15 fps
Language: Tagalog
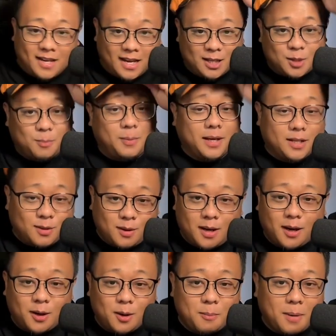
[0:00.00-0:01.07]
yan, suplex ko
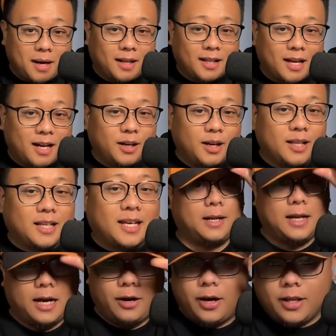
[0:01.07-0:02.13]
lang yung McLaren,
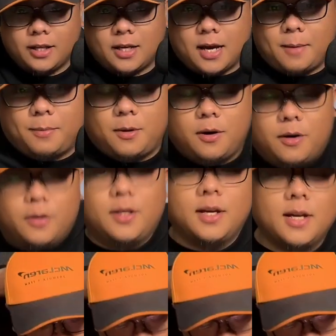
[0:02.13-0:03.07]
McLaren cap ko.